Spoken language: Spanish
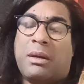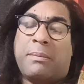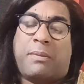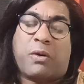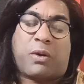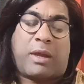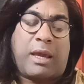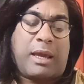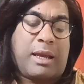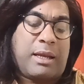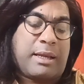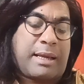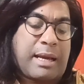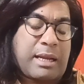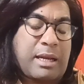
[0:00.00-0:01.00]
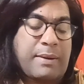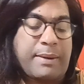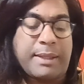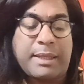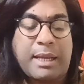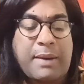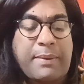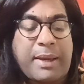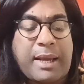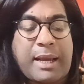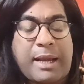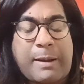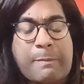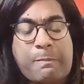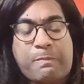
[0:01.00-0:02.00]
porque el Carnaval de La
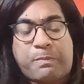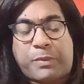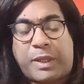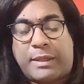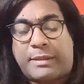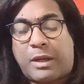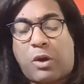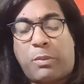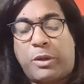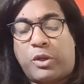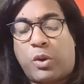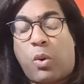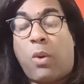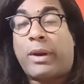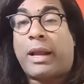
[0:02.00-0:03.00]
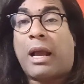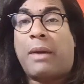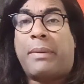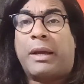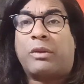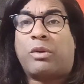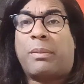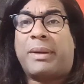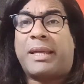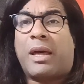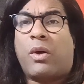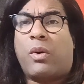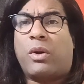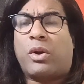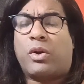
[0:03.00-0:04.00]
Vega se convirtió en un gran evento a
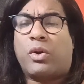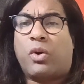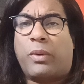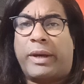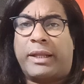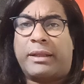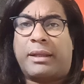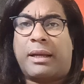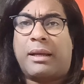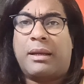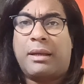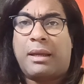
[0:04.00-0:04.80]
mediados de los 90,